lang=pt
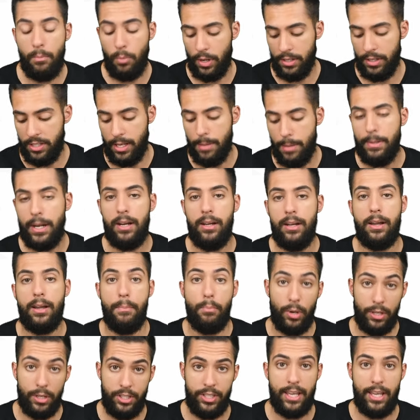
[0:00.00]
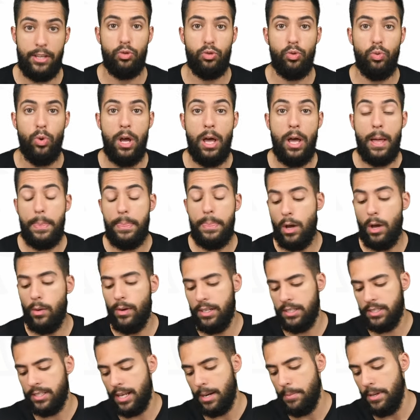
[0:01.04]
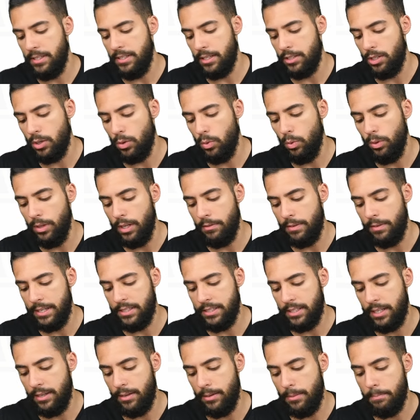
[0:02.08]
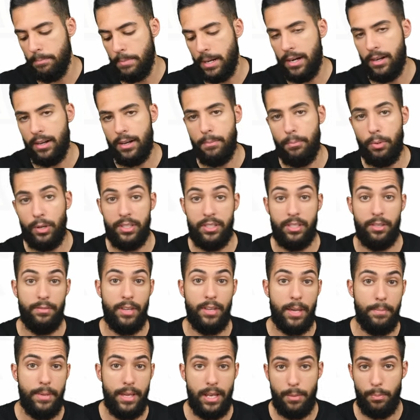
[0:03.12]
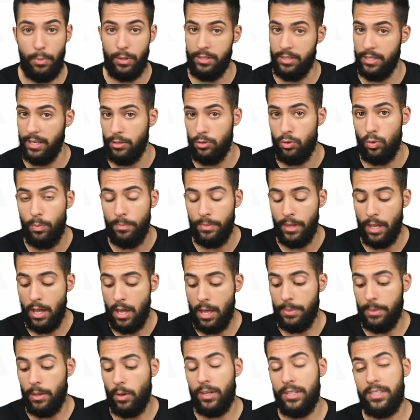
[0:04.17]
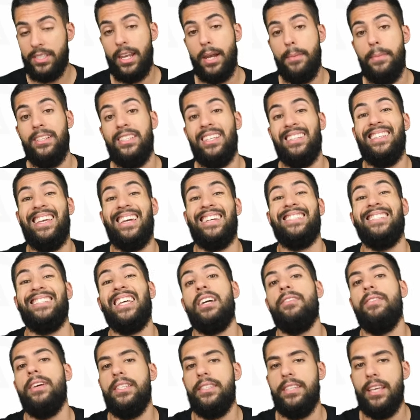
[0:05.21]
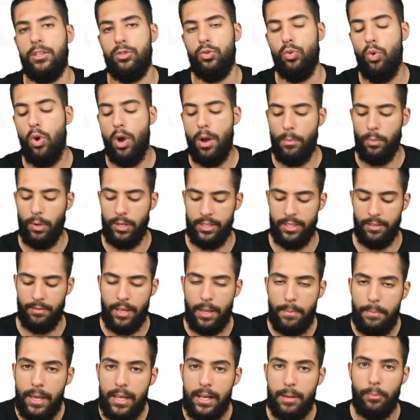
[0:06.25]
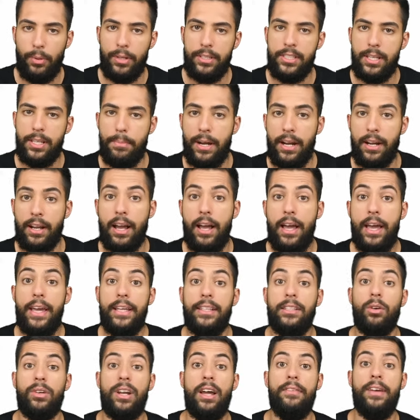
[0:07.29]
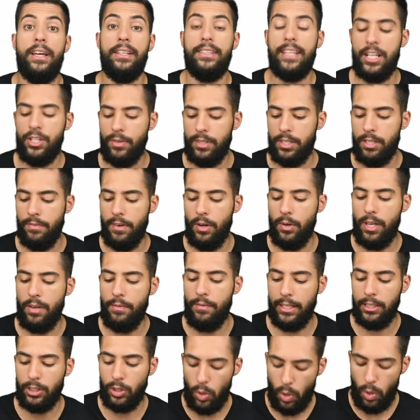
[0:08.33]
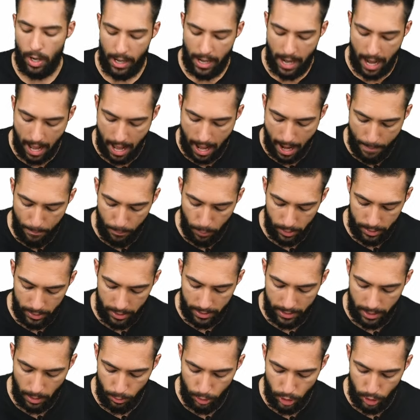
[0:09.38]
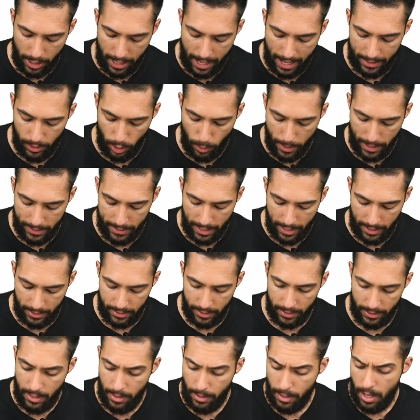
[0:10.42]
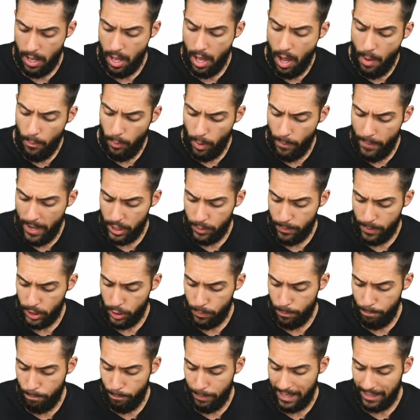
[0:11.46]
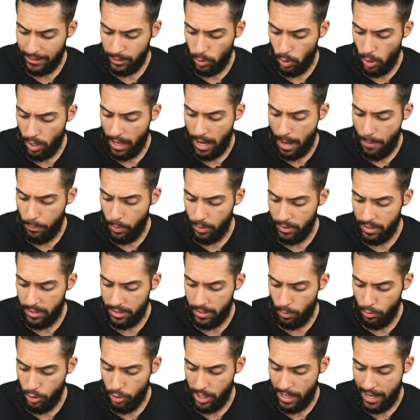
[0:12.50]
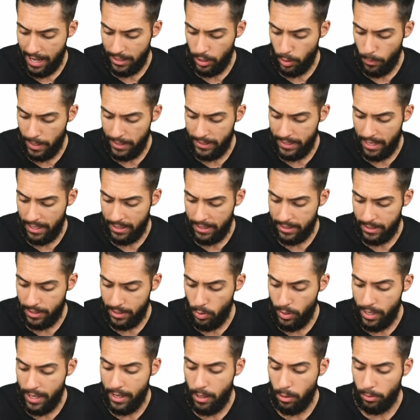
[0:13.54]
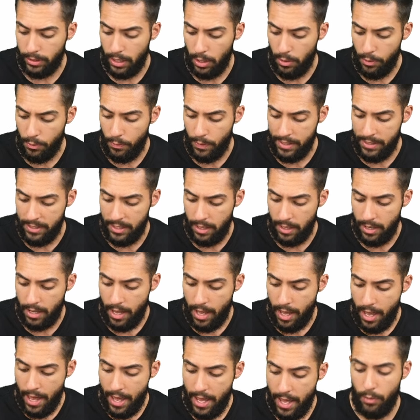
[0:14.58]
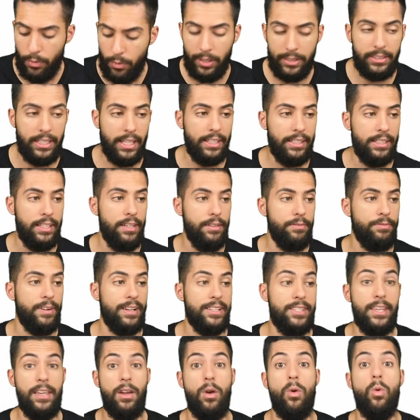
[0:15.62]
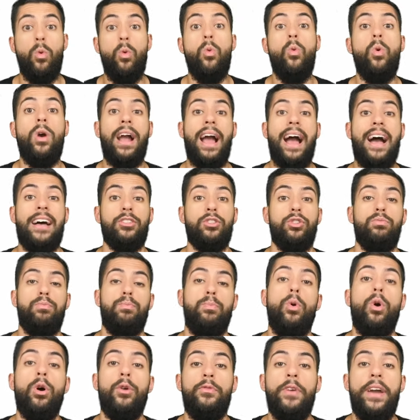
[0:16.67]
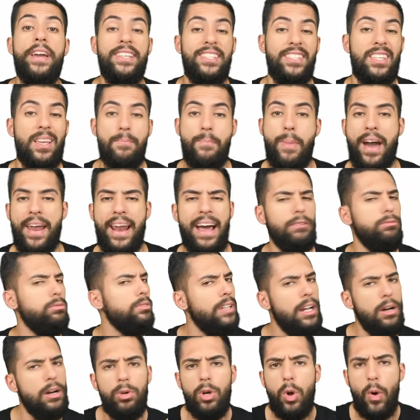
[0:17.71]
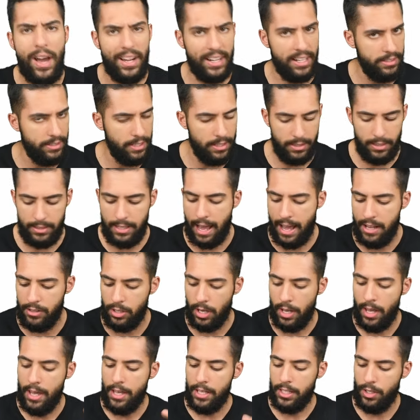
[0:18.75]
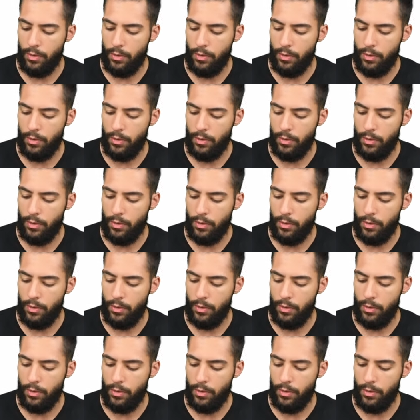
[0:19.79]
Pode ser branca, pode ser azul. Não necessariamente a segunda vai ser branca, pode ser vermelha, pode ser azul. Não necessariamente a terceira vai ser azul, pode ser vermelha, pode ser branca. Então, na verdade, você vai o que? Vai trocar a posição de cada uma delas aqui. Pô, mas, mas para trocar a posição de cada uma delas aqui, o que, que eu tenho que fazer? Eu vou ter que fazer um caso por vez separado? Não, não há necessidade.